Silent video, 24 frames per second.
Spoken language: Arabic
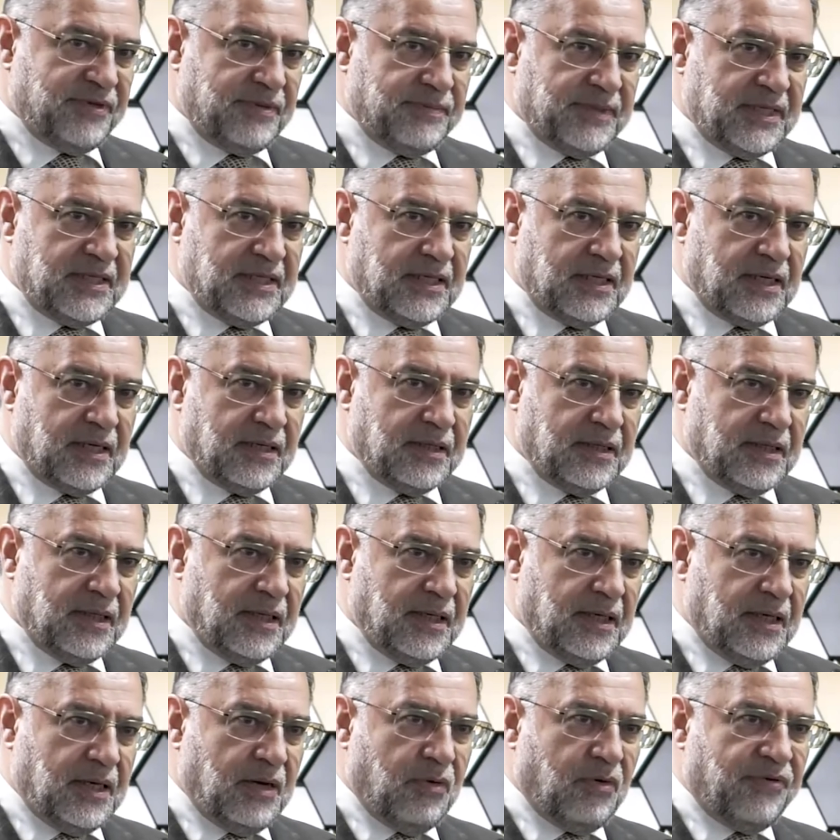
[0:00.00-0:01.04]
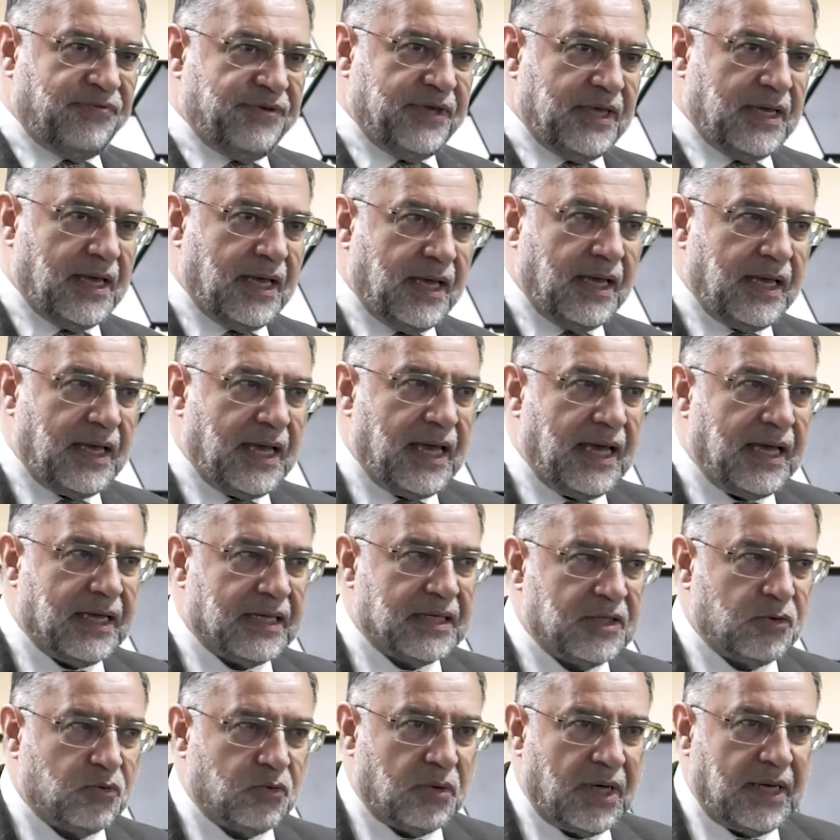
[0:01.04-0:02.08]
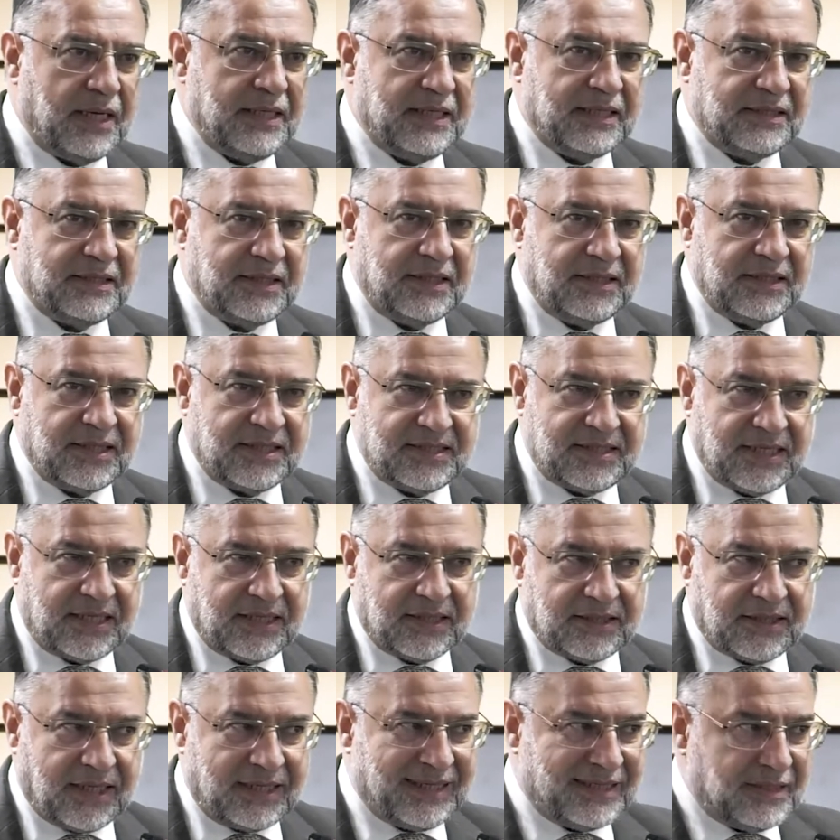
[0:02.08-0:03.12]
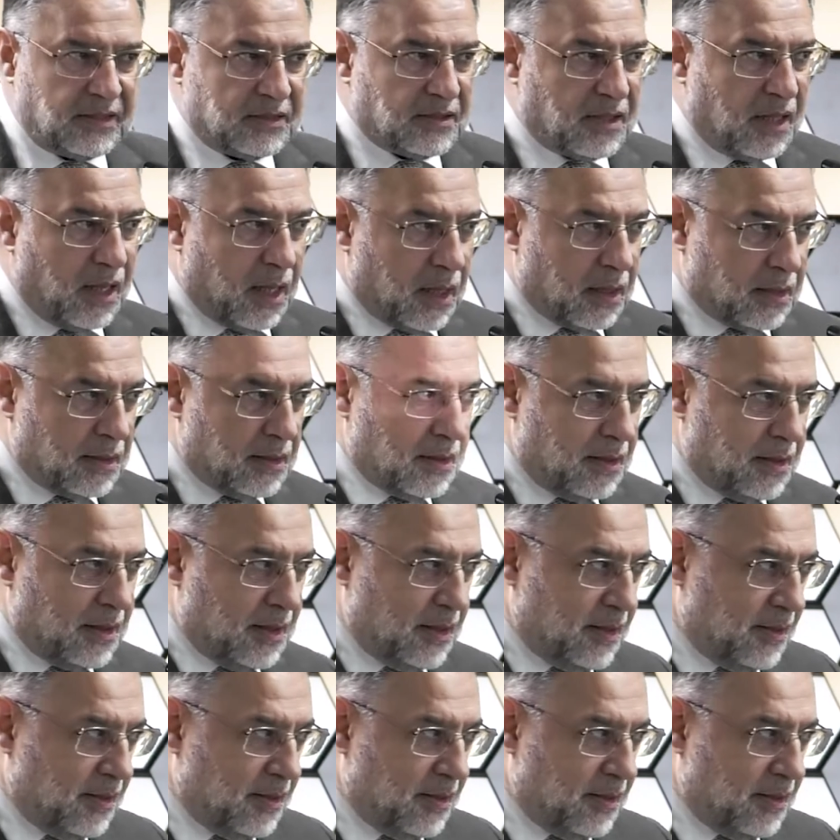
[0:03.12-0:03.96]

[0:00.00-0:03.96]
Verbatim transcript: في المدينة وفيها آخر آية نزلت على الإطلاق